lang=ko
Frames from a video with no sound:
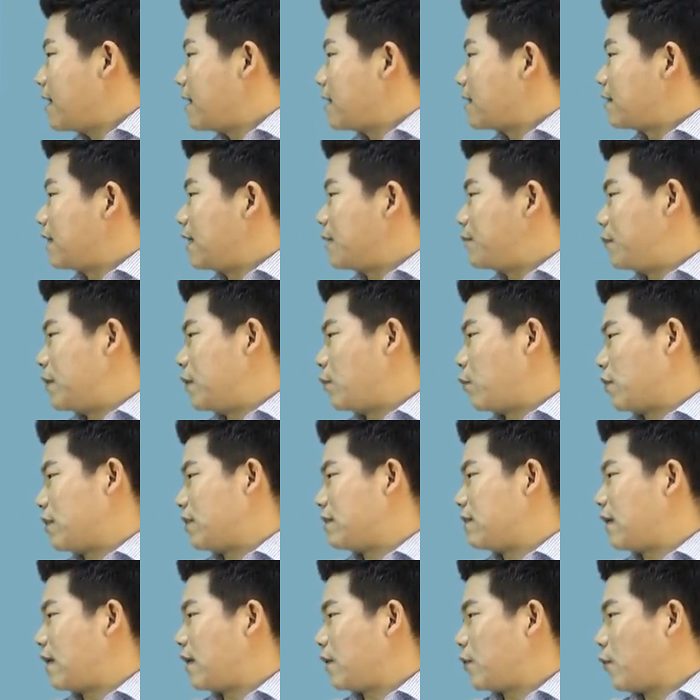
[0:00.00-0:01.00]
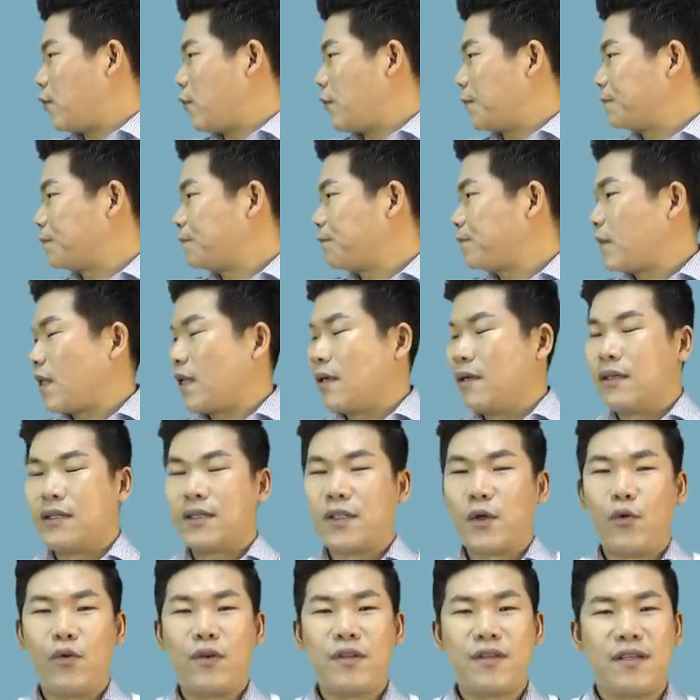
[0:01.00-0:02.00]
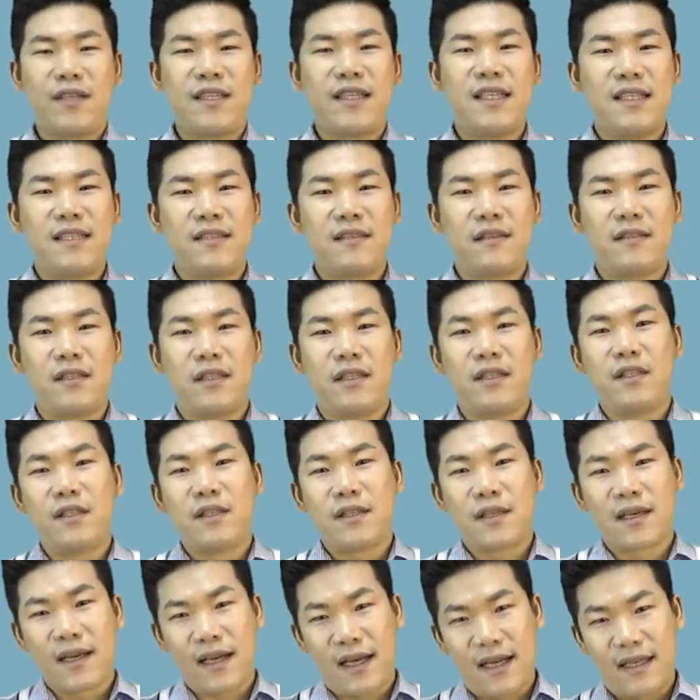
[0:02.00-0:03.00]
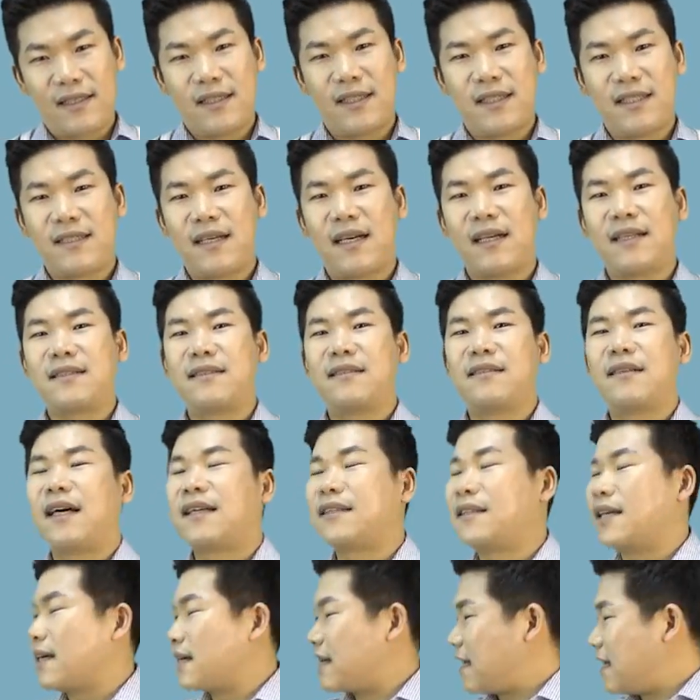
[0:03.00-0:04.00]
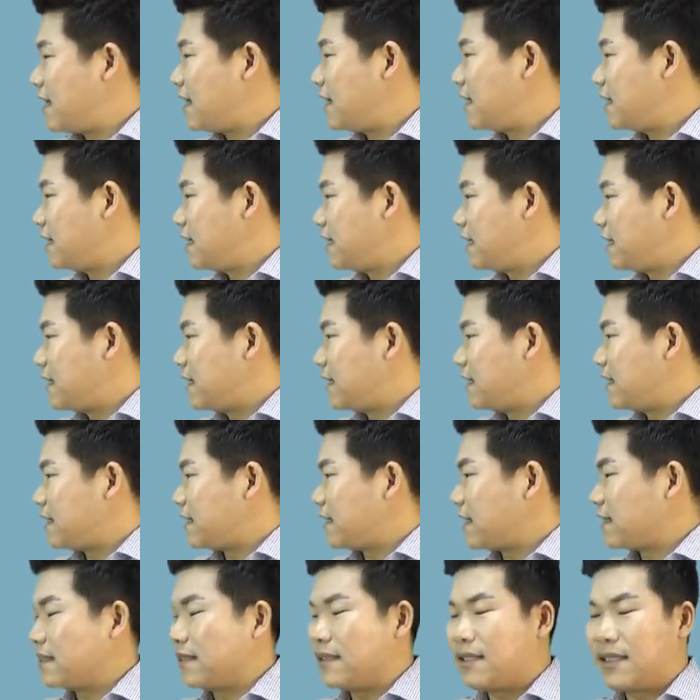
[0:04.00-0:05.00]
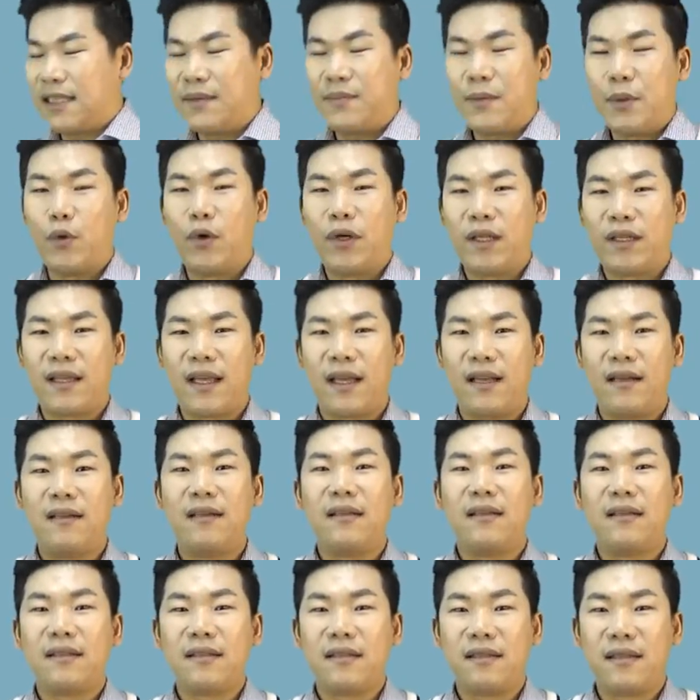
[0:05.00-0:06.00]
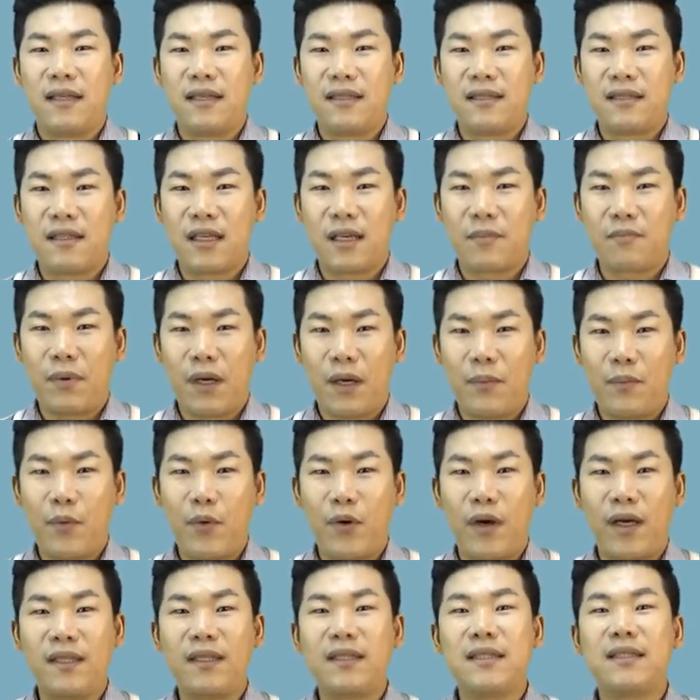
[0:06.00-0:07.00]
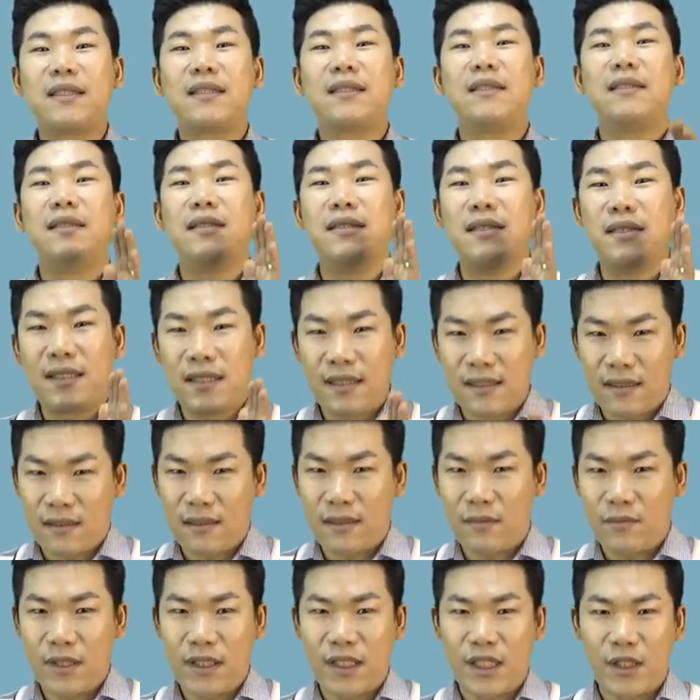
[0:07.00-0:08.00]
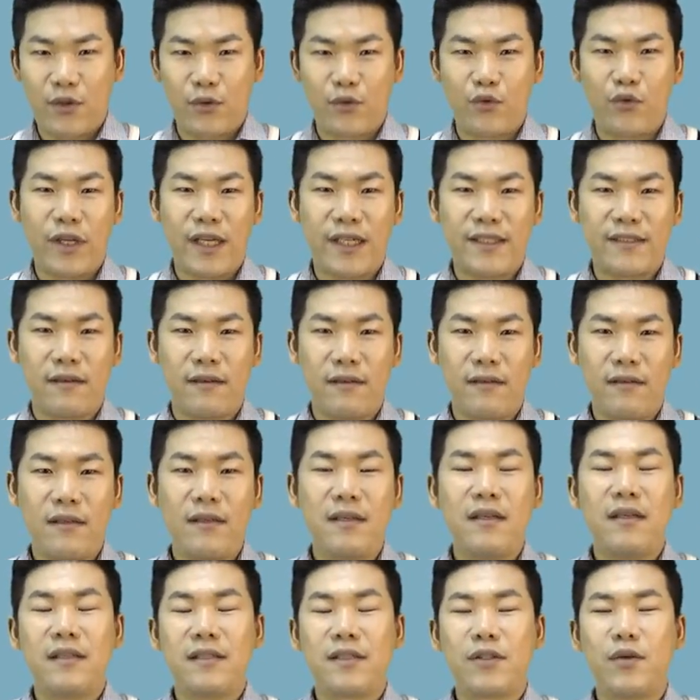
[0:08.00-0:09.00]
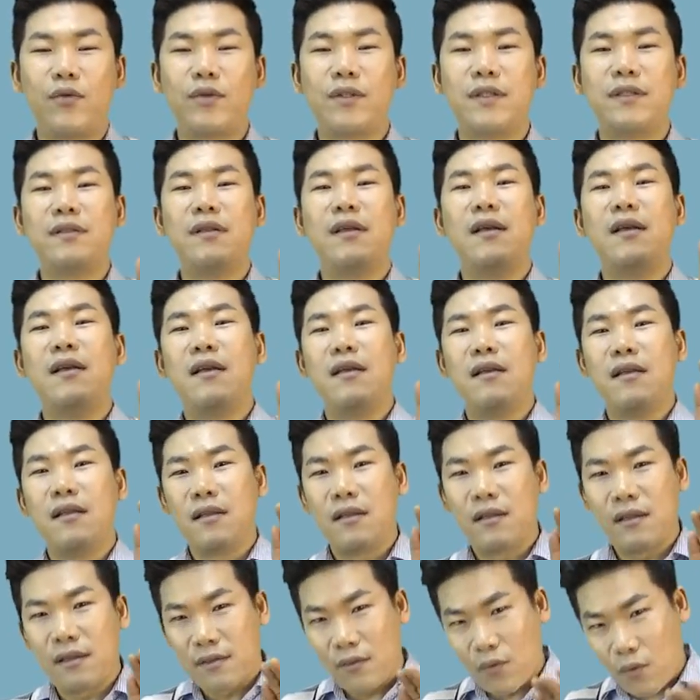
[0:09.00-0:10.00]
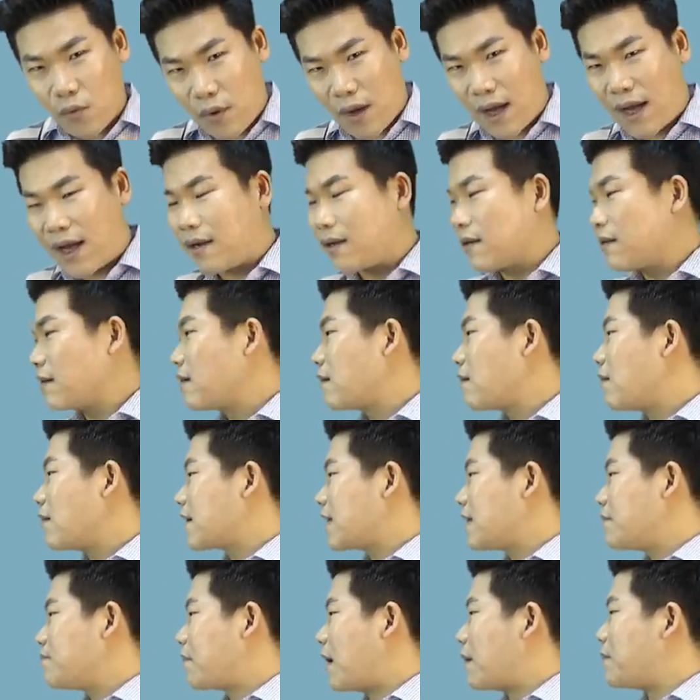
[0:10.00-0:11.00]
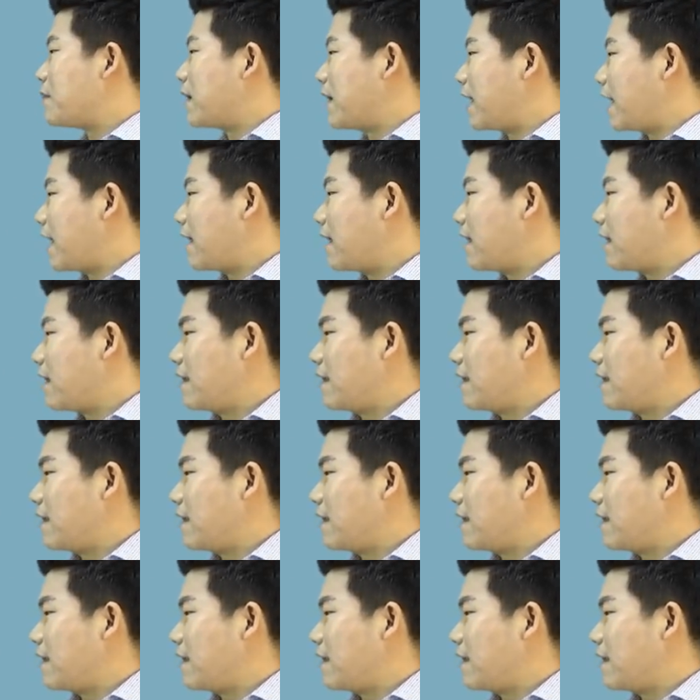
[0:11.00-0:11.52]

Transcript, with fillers: 그래프를 보시더라도 서울, 경기, 인천이 같이 상승을 하다가 작년 12월 달 대책 발표한 그 시점을 기준으로 해서 서울은 확 꺾인 반면에